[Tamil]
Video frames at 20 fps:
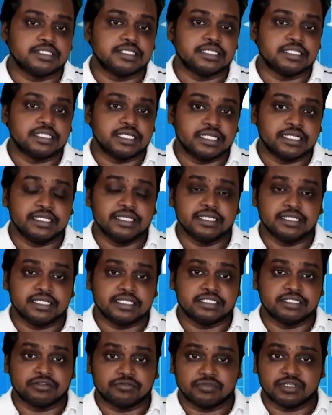வந்து இந்த
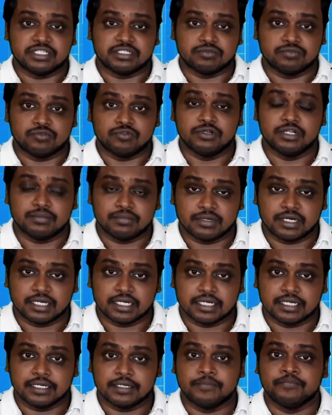டிஎன்ஏ சீக்வன்ஸ்
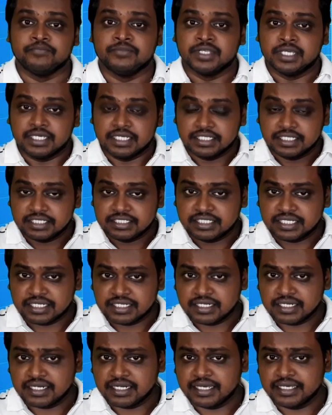மூலமாக இந்த
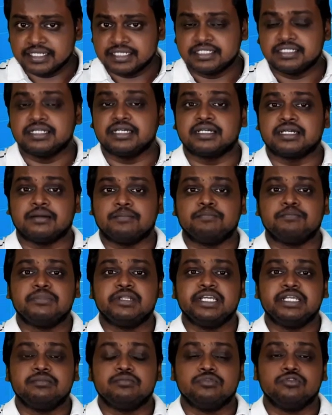ஜென்ரலைஸ்டாக
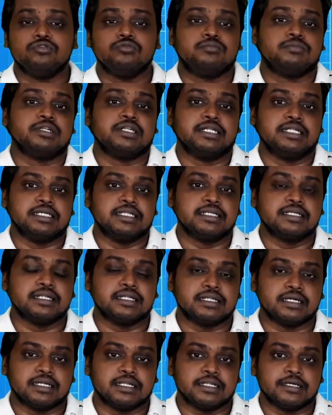கம்ப்ளீட் ப்ளூ பிரிண்ட்
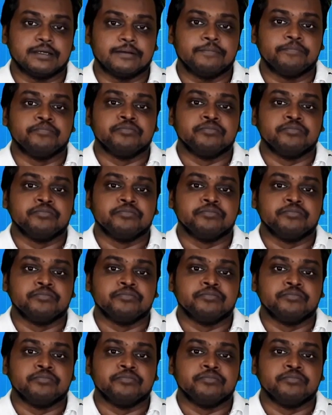இருக்கிறனால